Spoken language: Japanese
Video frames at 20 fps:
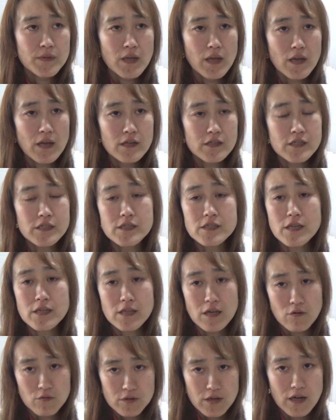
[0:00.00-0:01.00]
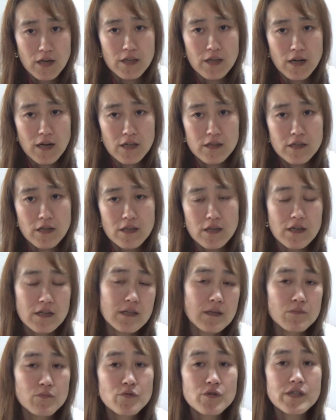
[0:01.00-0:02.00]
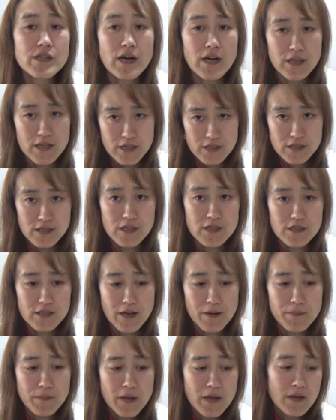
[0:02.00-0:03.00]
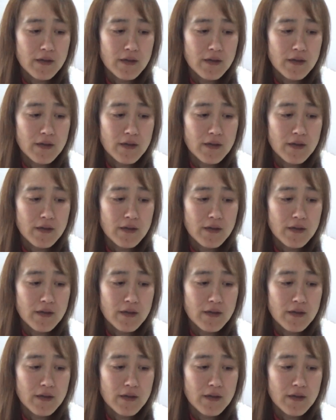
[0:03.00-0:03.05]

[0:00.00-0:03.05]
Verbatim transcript: えー、新鮮なお魚買ったりなんて無理な話でした。